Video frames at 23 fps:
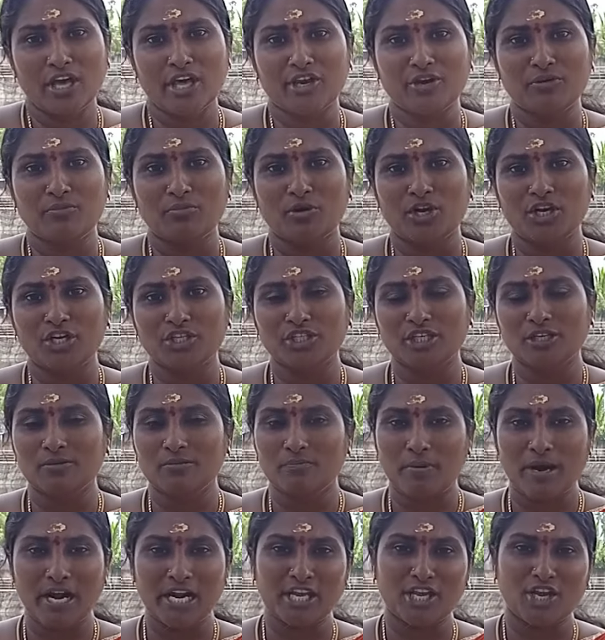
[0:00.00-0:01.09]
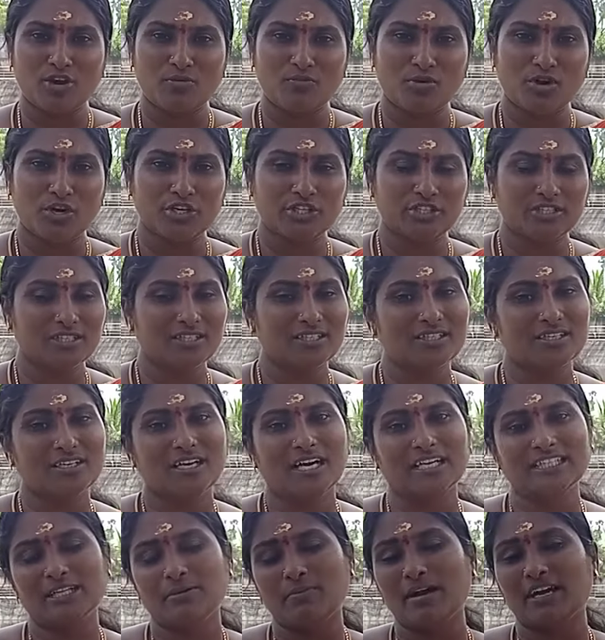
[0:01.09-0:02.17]
உணரும் பொழுது படிக்கும் பொழுது
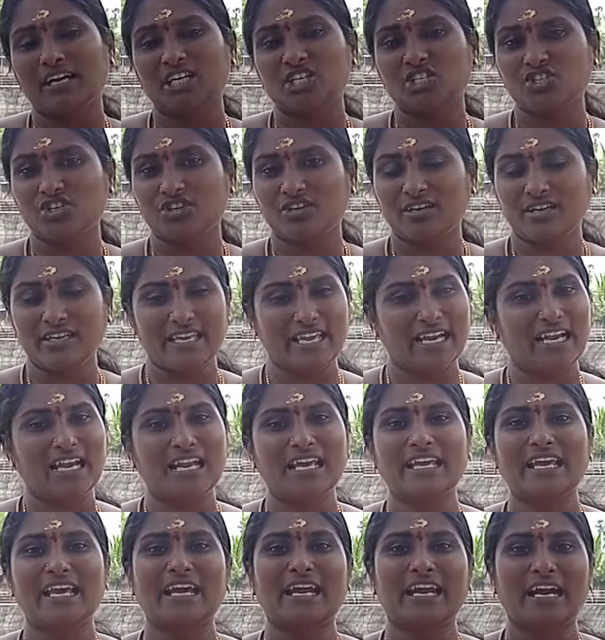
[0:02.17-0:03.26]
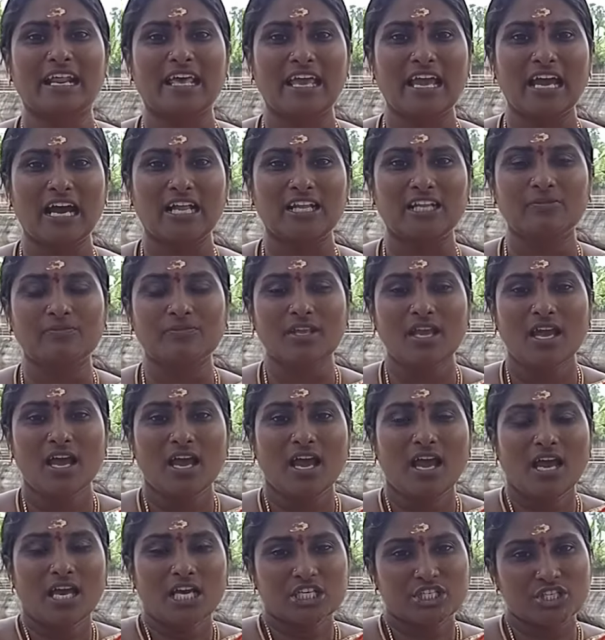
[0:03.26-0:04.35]
அந்த மகிழ்ச்சிக்கு எல்லையே கிடையாது
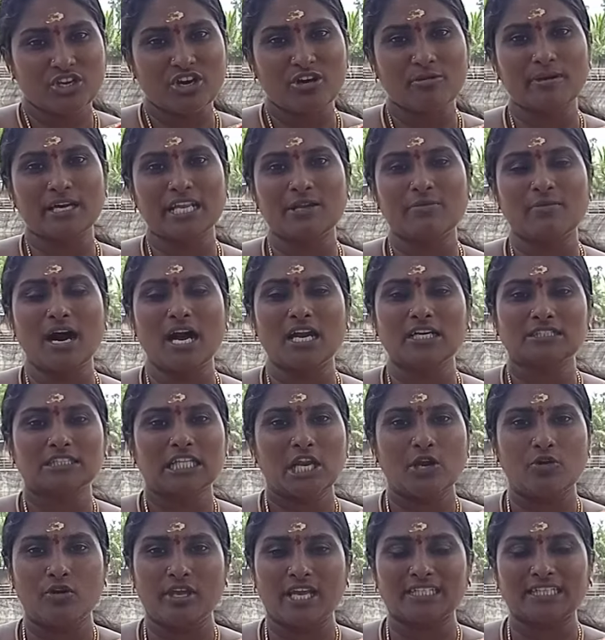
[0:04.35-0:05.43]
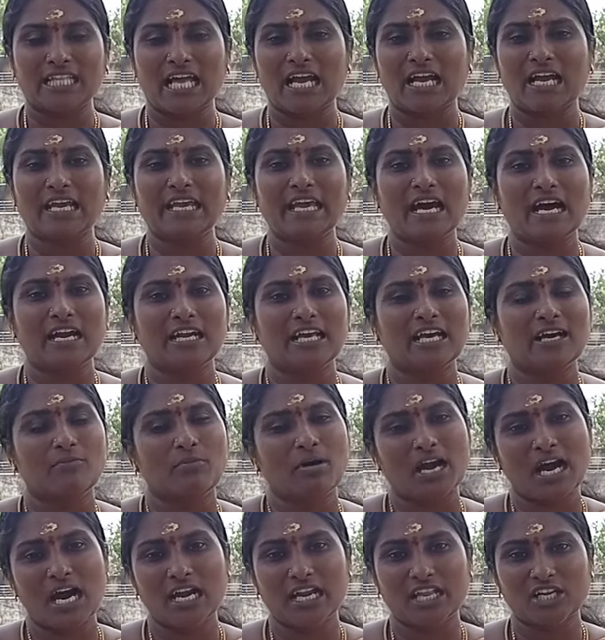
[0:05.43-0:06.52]
சிவபெருமான் தன்னுடைய தங்கையான
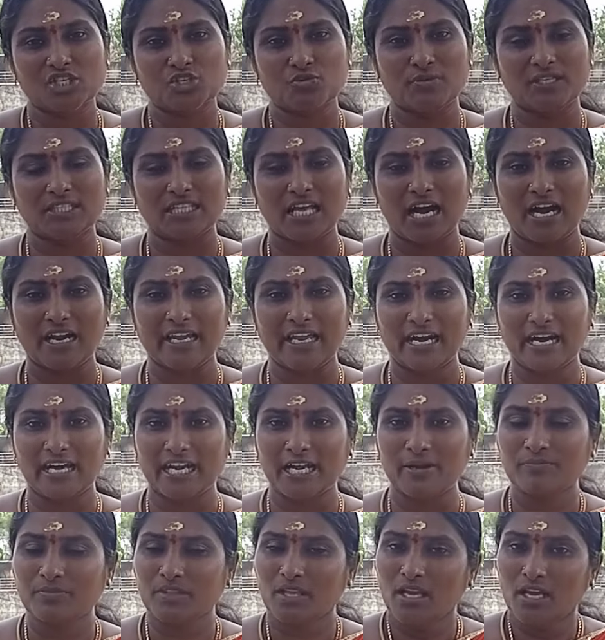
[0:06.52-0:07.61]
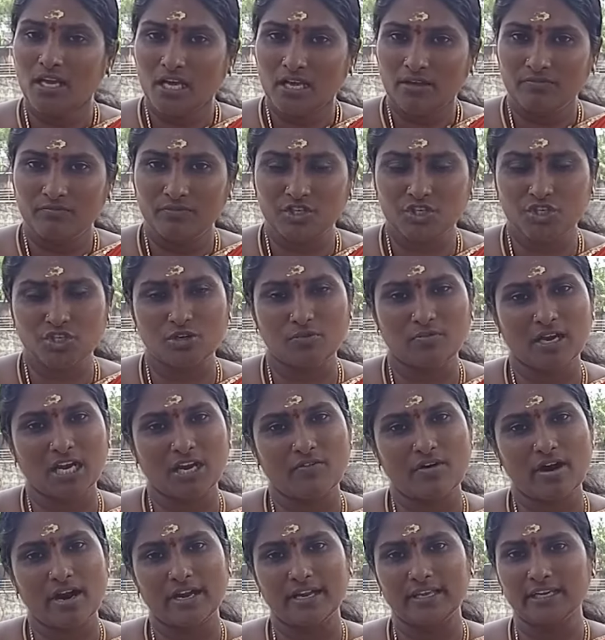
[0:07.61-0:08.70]
மகாலட்சுமி தாயார விஷ்ணு
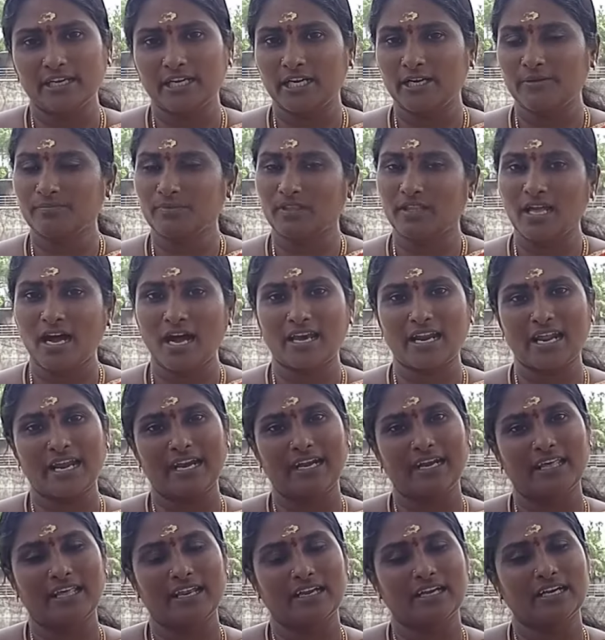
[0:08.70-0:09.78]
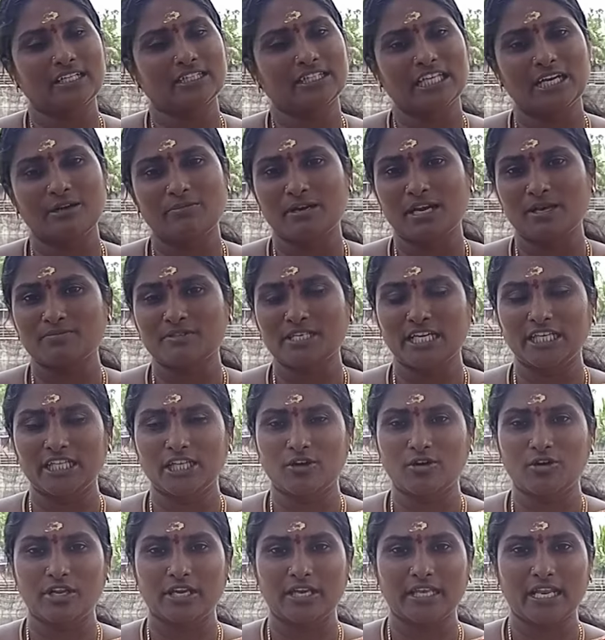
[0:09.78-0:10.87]
பகவானுக்கு நாராயணருக்கு திருமணம் செய்து
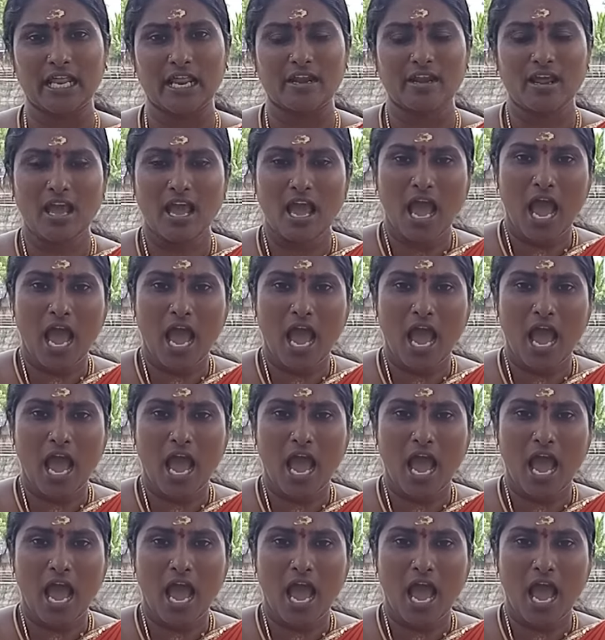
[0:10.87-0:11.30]
கொடுக்கிறார்